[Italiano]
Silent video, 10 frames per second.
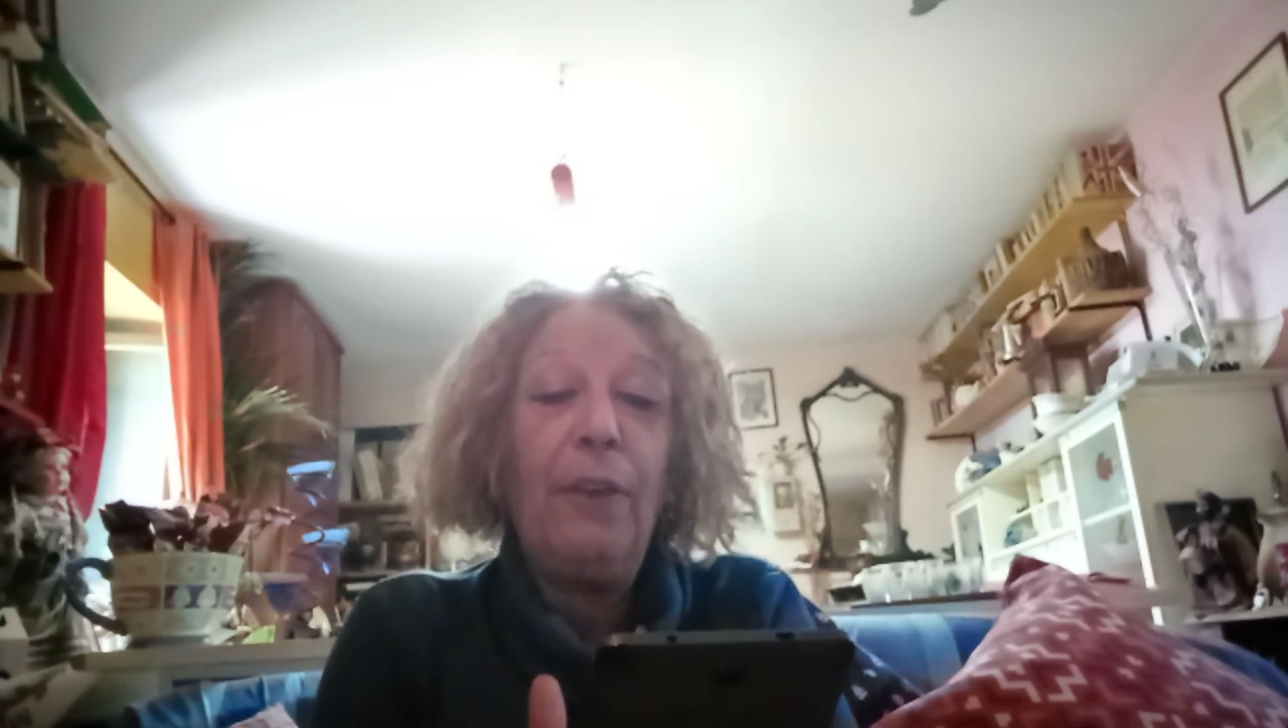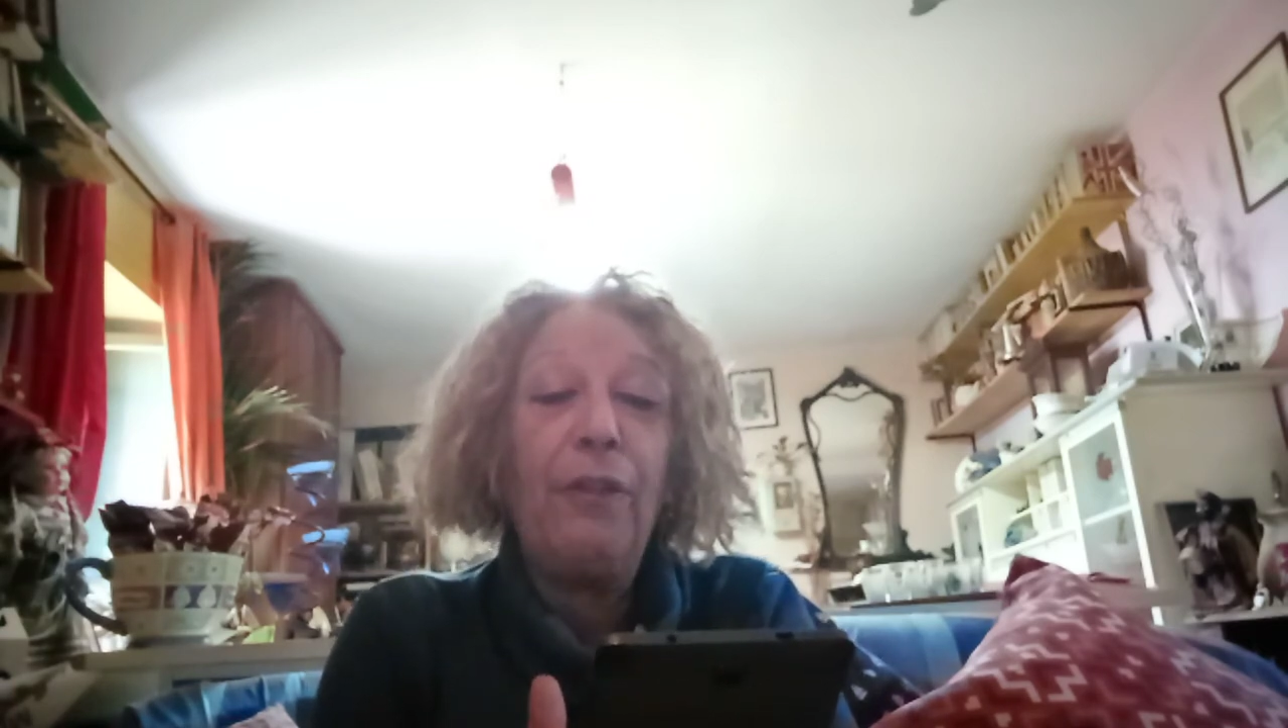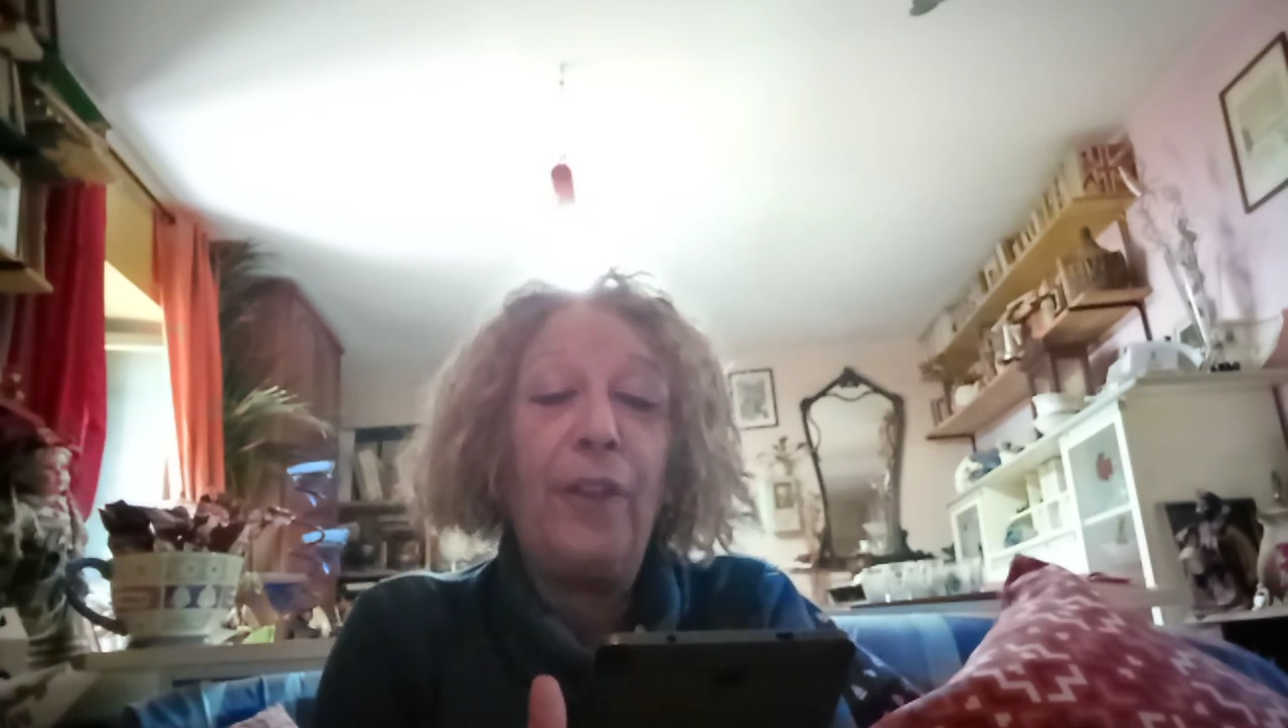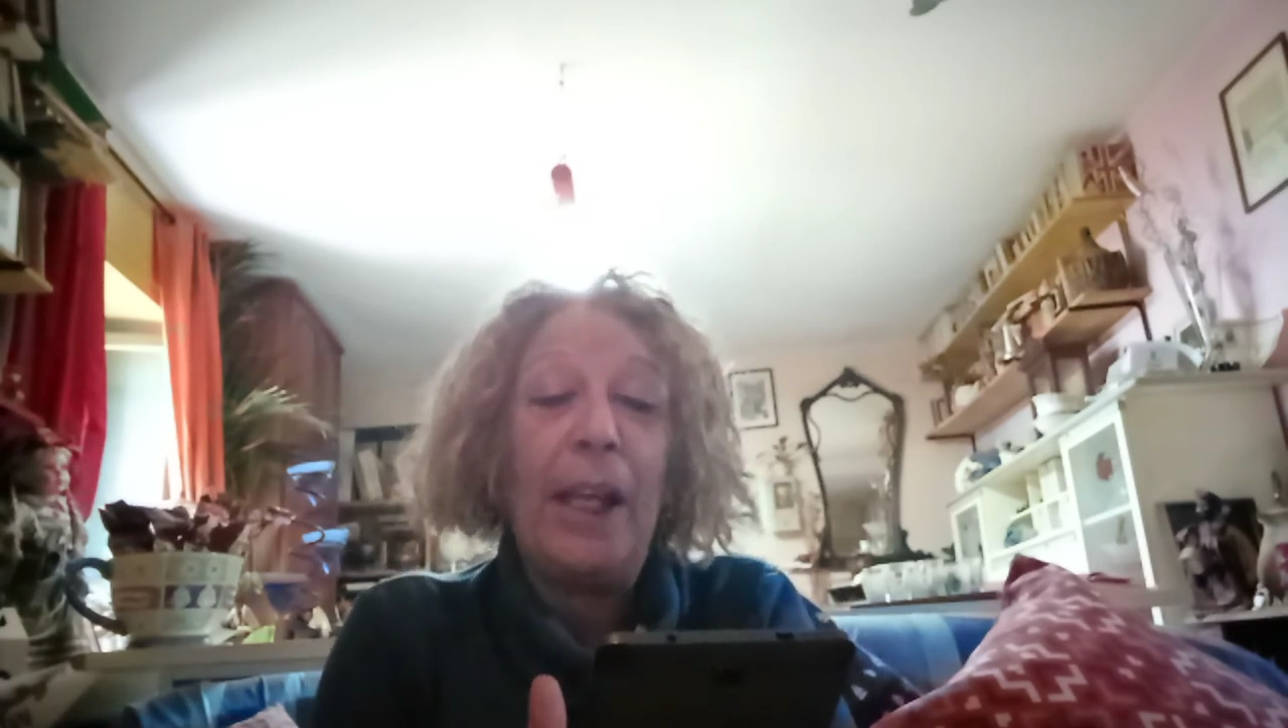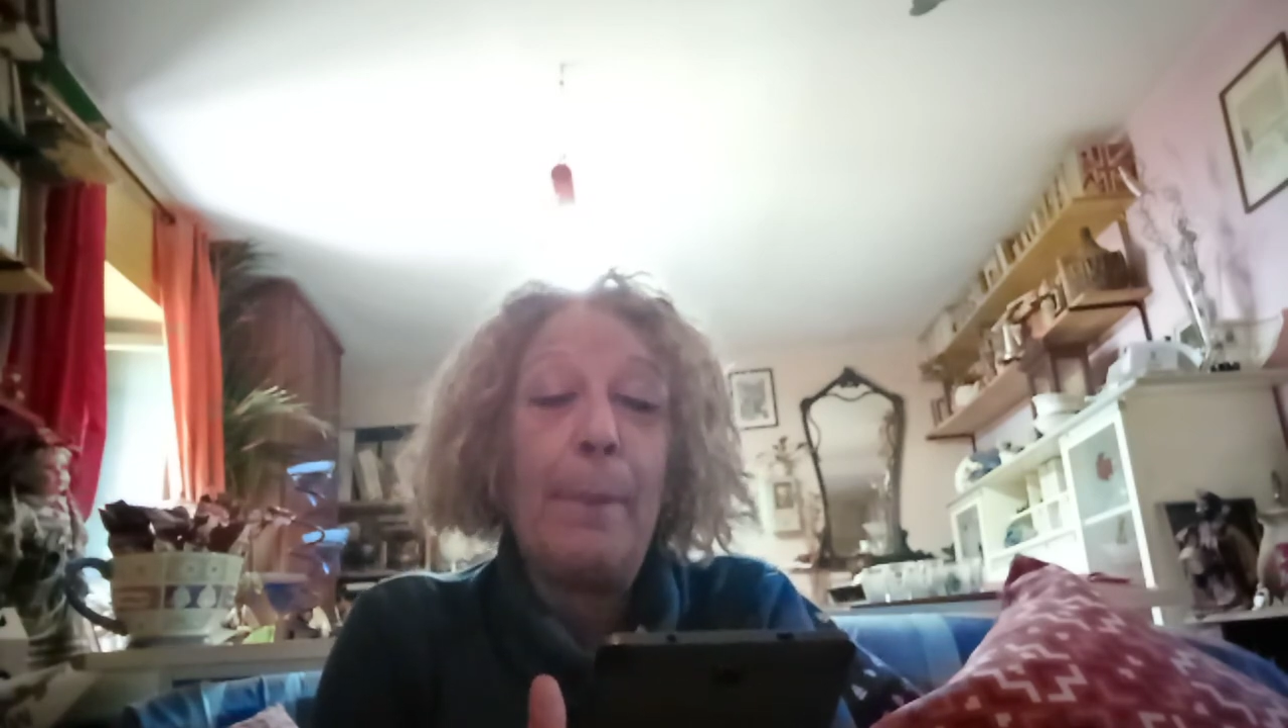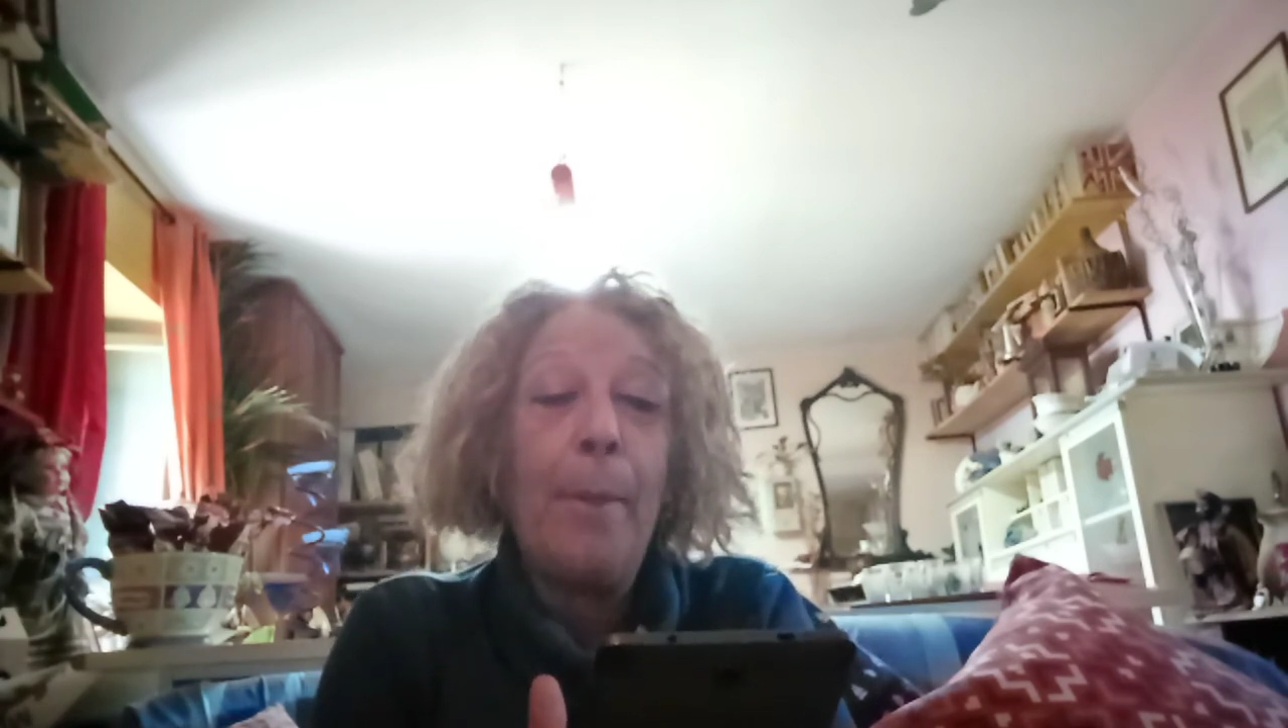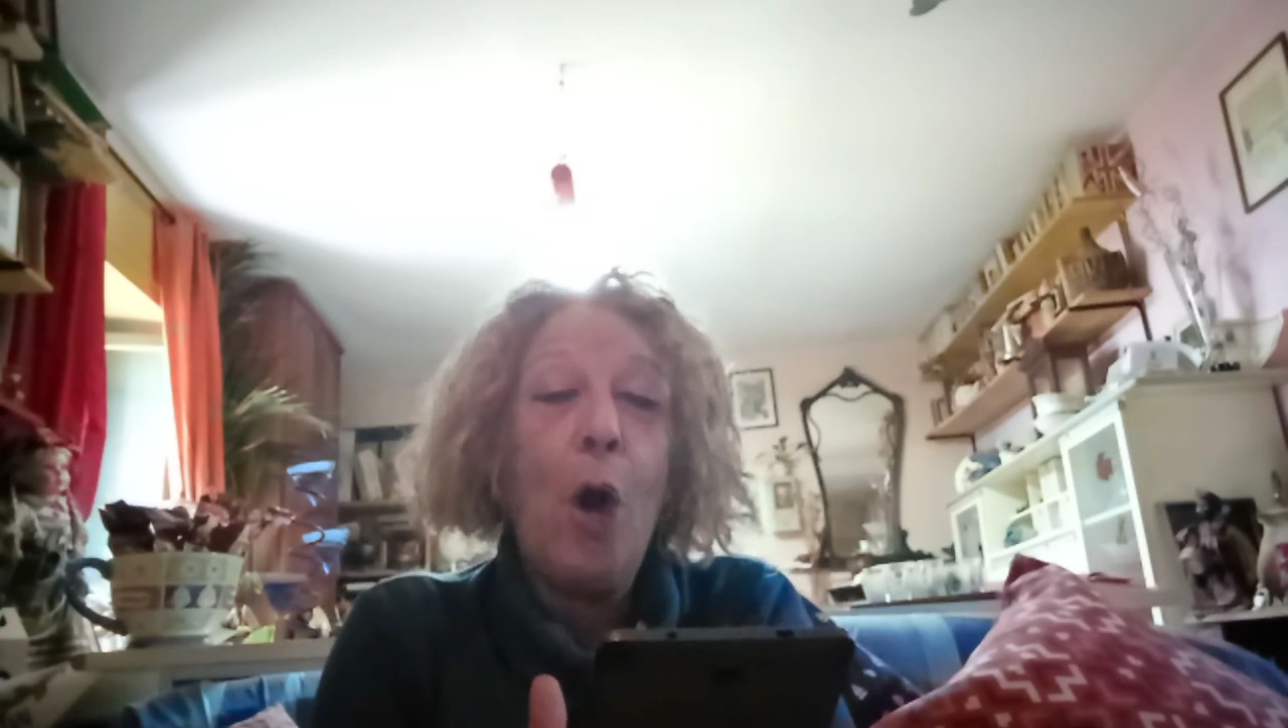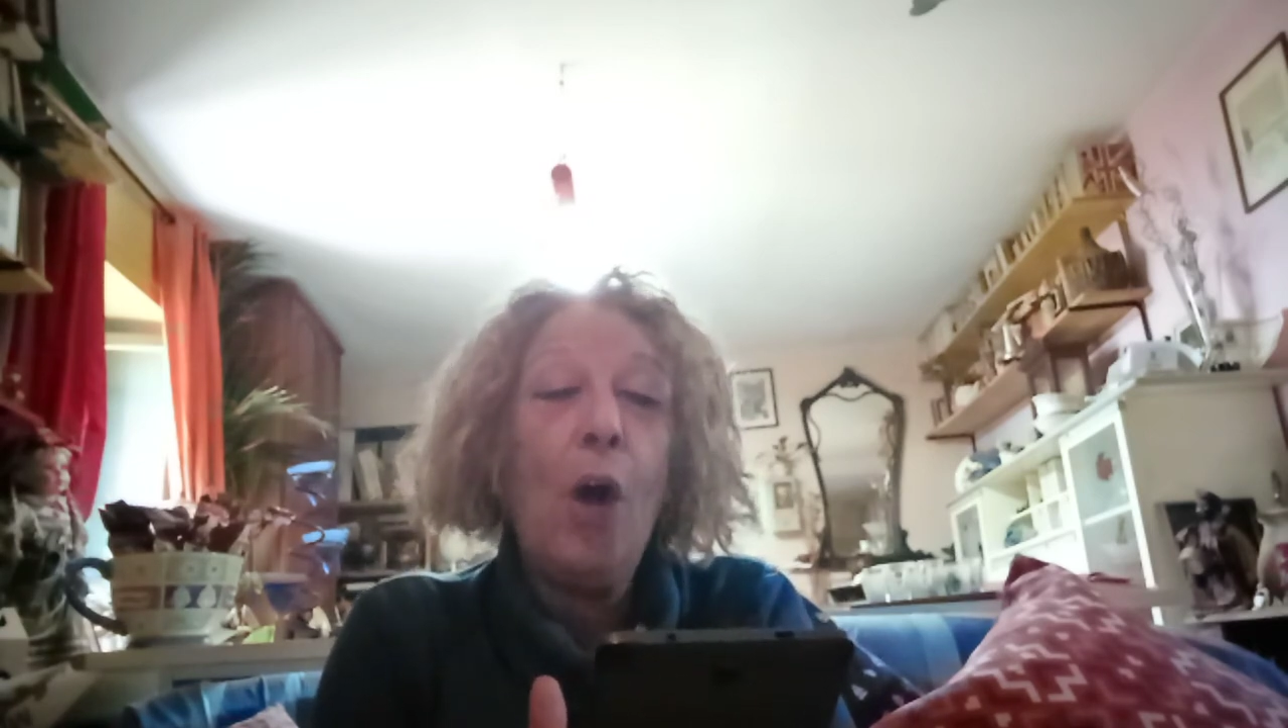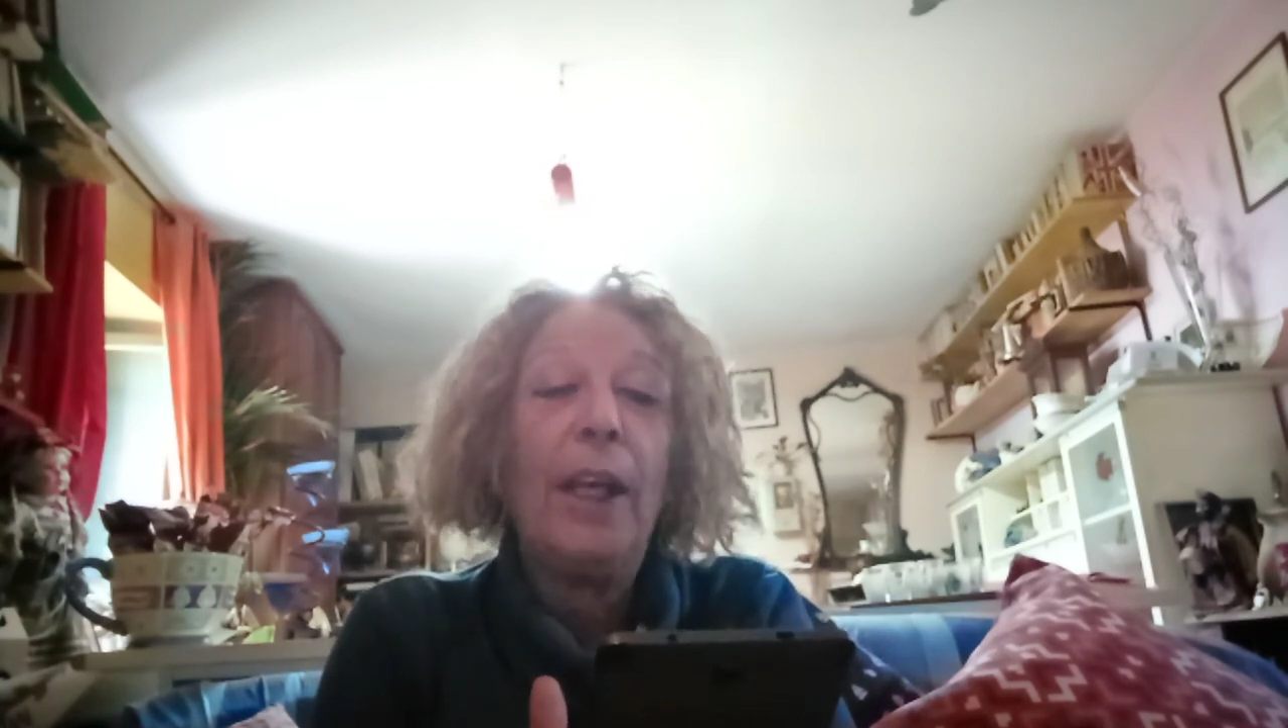fermò